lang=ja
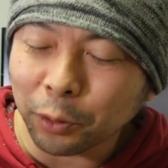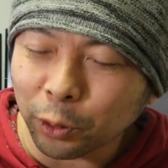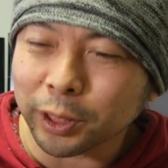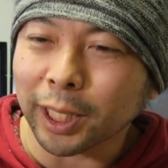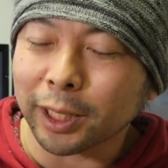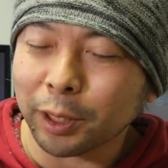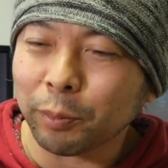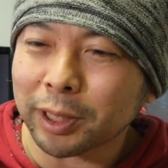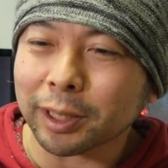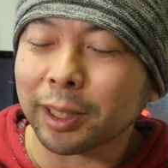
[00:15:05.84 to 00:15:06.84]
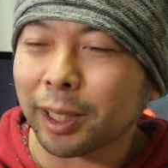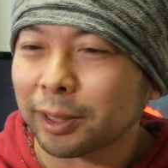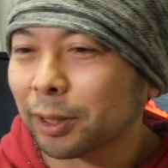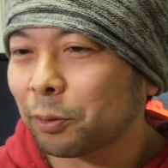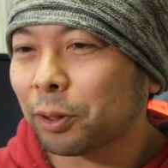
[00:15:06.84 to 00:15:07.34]
ンを先に見させら
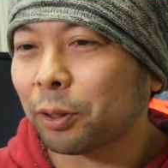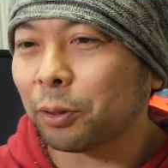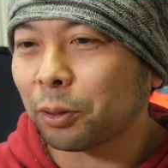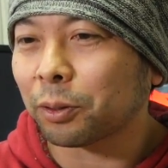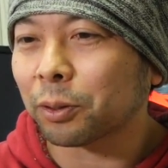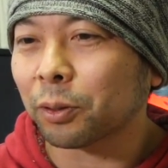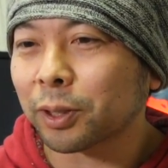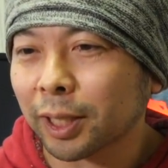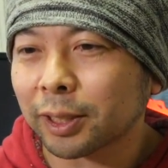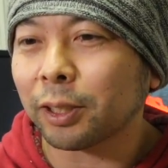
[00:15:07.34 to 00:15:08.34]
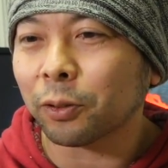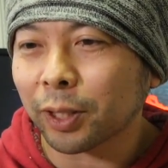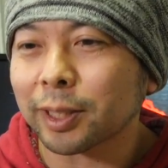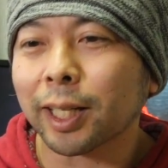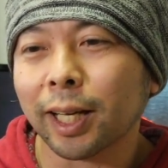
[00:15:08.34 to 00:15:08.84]
れちゃうっていうその写真の
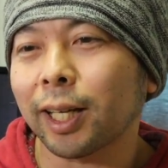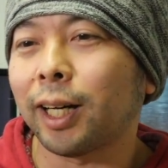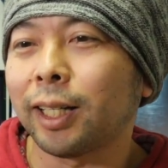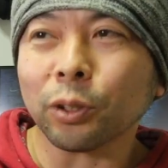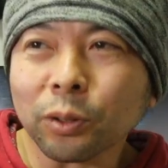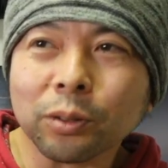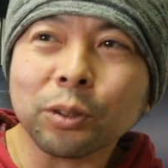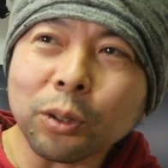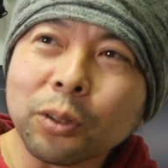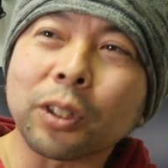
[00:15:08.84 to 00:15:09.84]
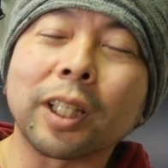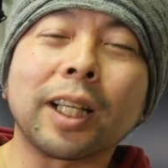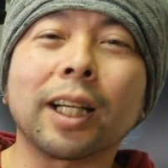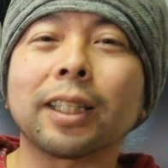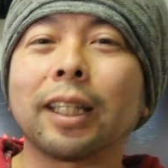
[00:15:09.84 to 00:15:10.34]
ね世界がちょちょっと引っ
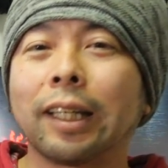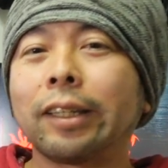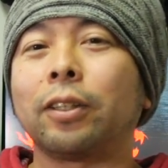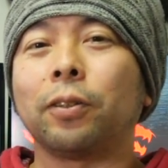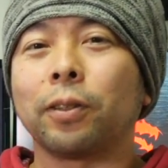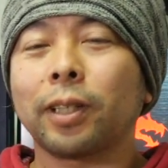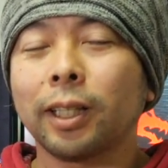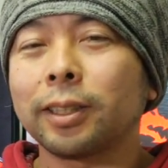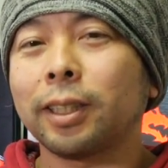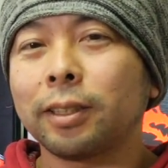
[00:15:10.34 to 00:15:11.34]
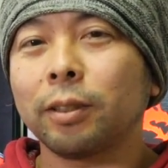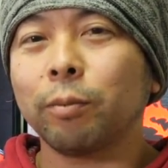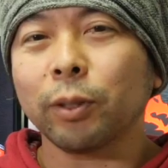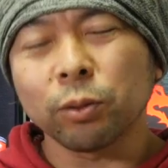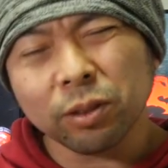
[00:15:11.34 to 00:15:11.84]
かかったなっていう感じです
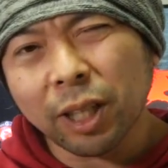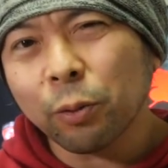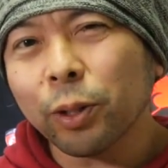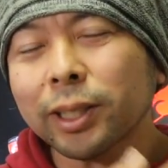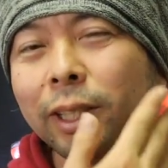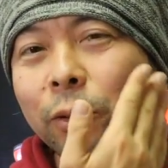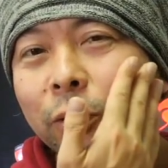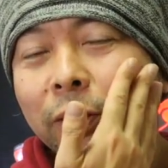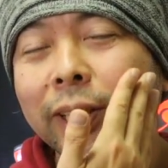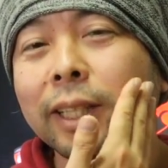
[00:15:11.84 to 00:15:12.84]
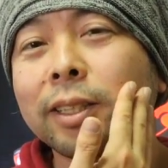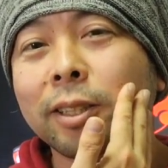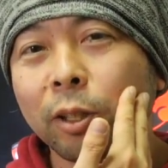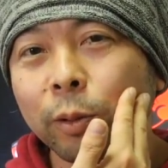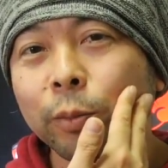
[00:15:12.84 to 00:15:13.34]
まあそんな大げさなことではないんで
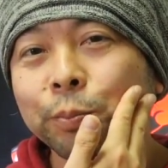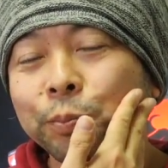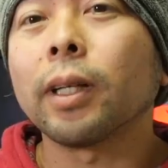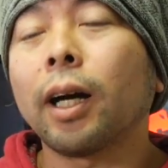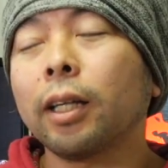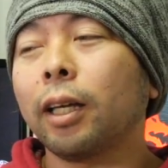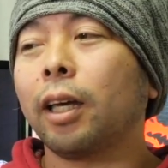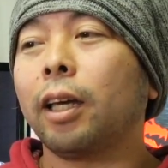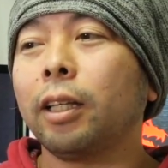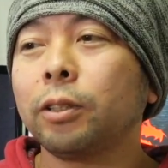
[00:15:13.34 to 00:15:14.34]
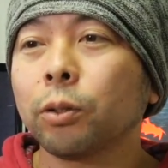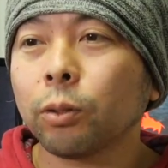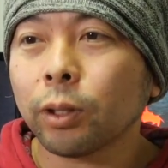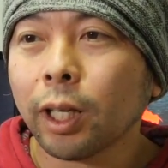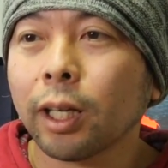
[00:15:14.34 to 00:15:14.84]
すけどもはい、えー、以
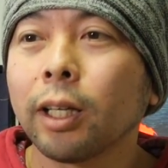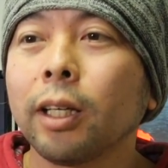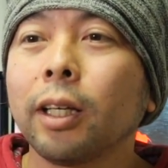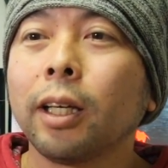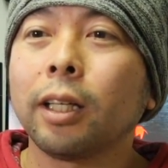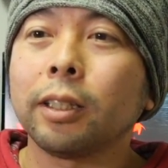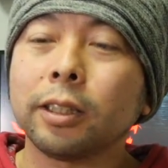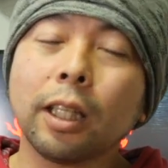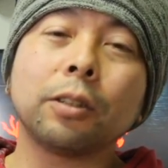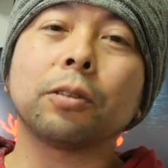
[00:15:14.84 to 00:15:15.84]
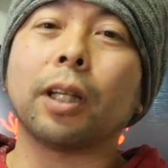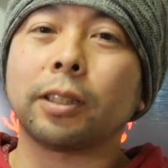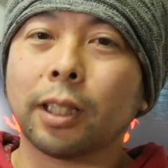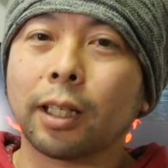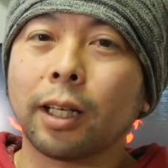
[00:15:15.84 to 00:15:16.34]
上で、えー、
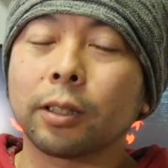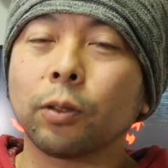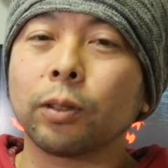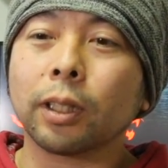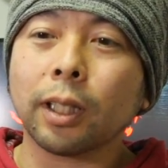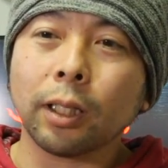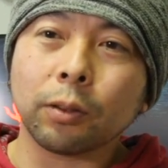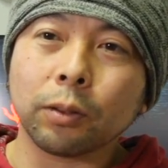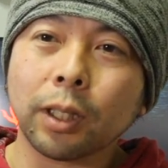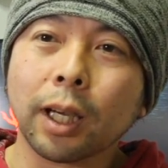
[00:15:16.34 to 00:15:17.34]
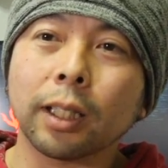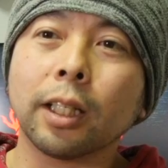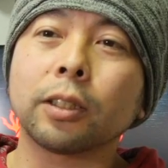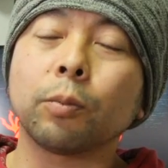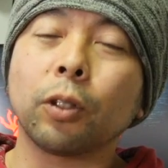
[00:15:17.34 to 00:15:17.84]
2018年遊んだタイトルで
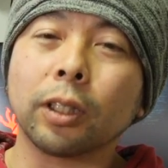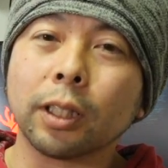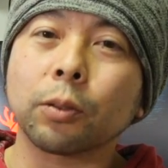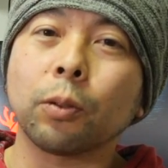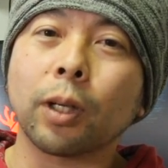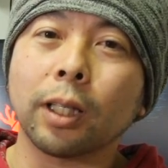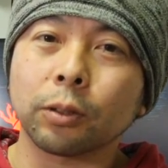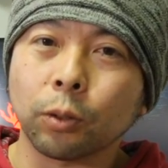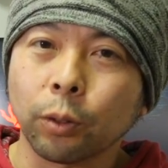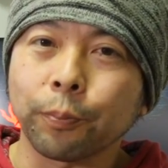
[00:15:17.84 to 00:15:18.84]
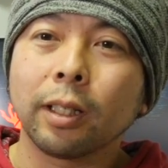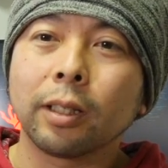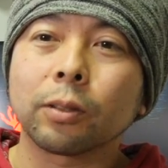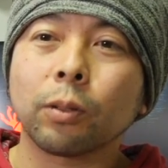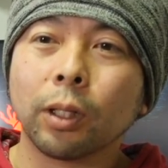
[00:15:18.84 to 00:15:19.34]
話し漏れた総感想
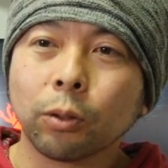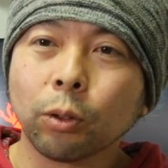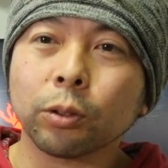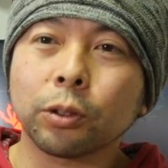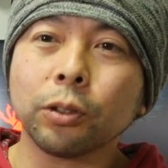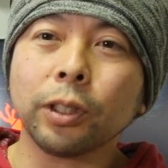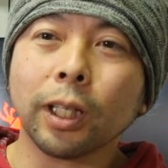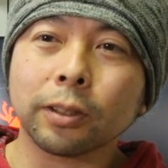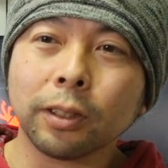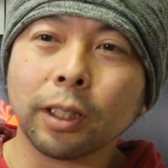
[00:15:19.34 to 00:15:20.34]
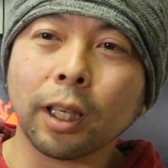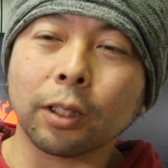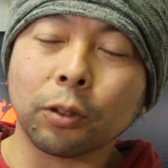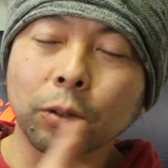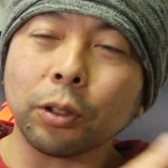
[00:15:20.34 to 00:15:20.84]
それと12月に
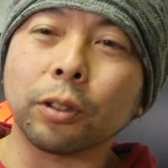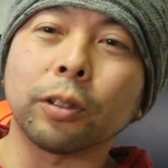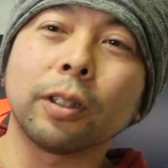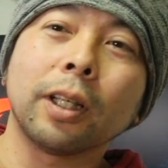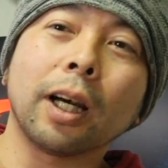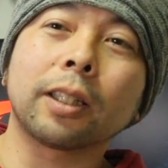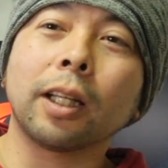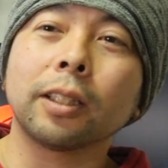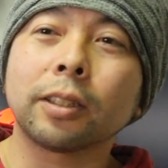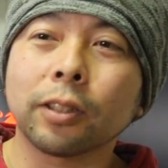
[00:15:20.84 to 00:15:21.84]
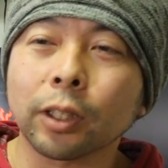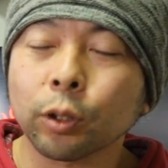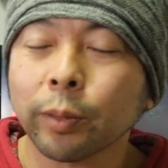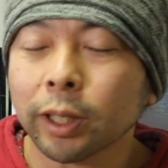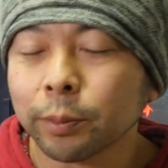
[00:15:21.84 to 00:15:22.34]
結局新しく
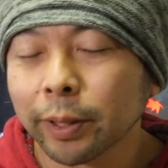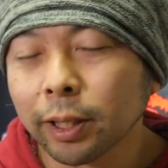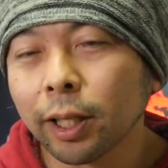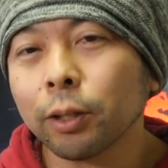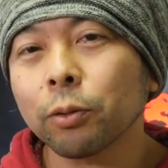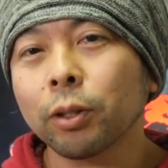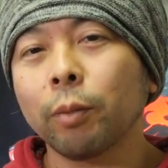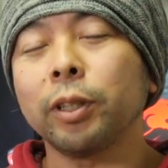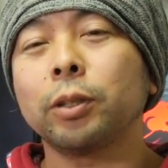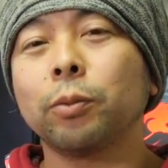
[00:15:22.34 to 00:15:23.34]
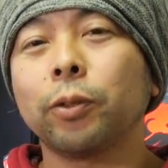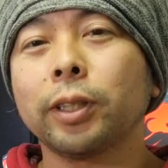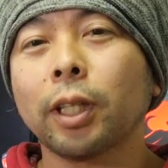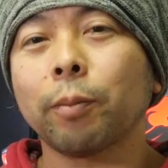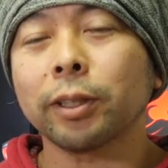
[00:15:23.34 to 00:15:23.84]
遊び始めたタイトルが3つも増
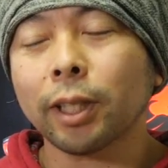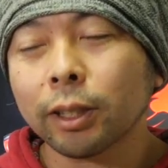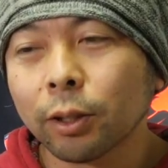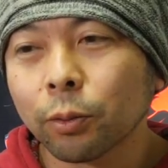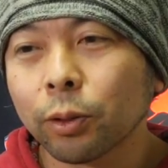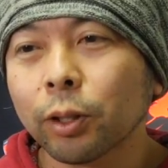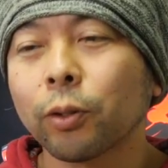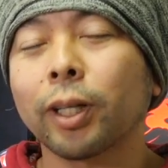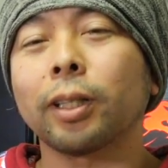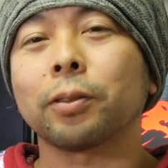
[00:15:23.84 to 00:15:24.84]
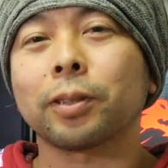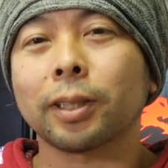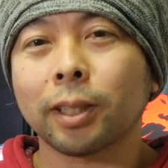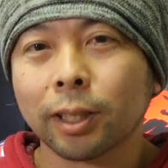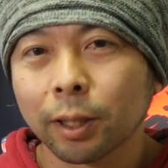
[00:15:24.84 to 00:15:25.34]
えちゃいましたってところでのお話を
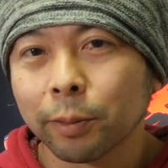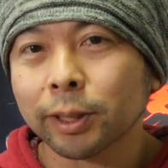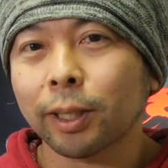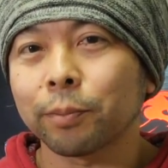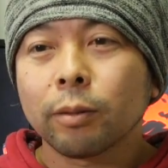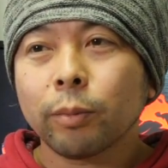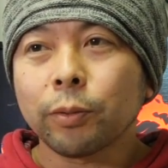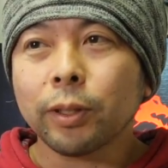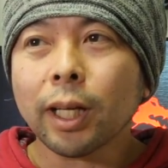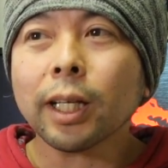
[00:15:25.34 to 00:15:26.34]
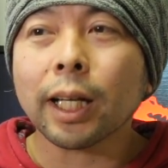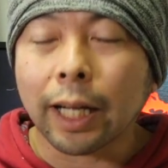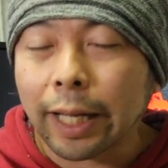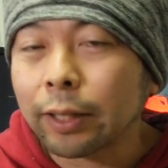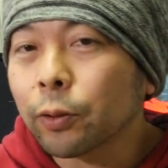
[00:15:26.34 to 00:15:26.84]
させていただきました、まあ、普段か
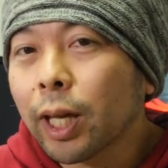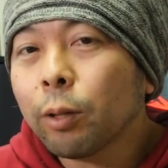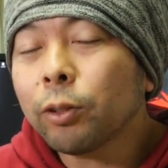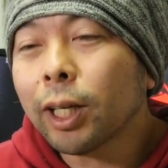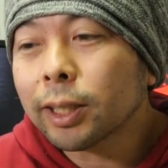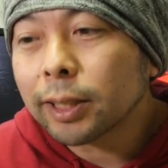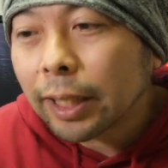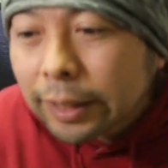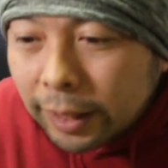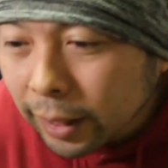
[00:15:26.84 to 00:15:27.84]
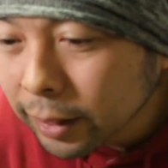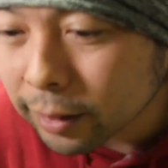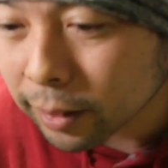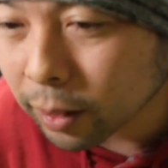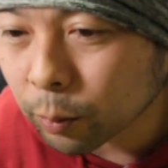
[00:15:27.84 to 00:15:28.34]
らあのゲームの話だけじゃないん
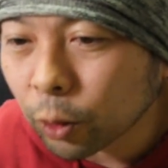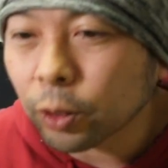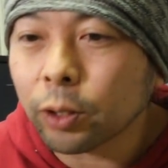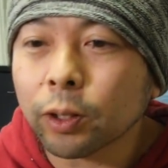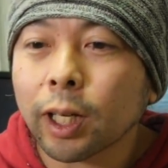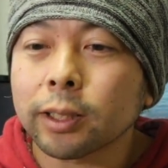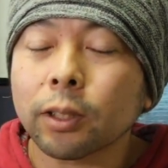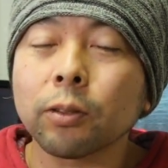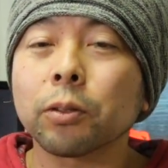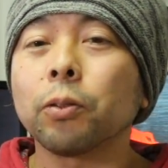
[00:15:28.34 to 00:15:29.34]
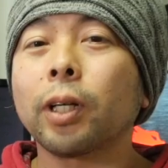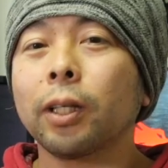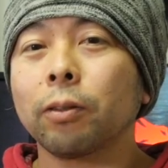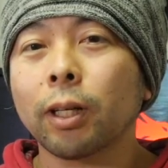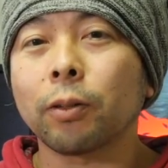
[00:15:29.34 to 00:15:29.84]
ですけれどもいろんなガジェットの紹
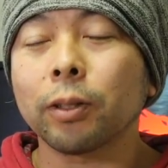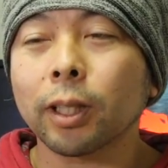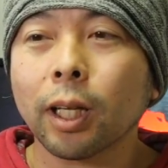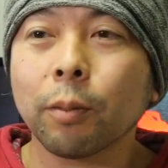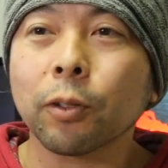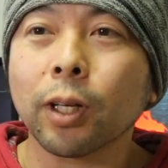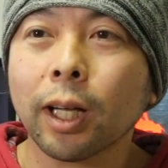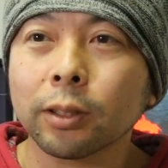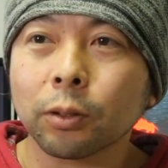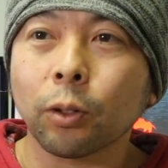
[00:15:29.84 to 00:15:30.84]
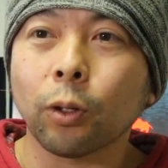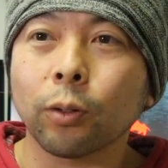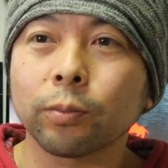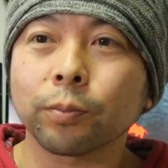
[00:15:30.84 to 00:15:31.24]
介とかこういったゲームの感想、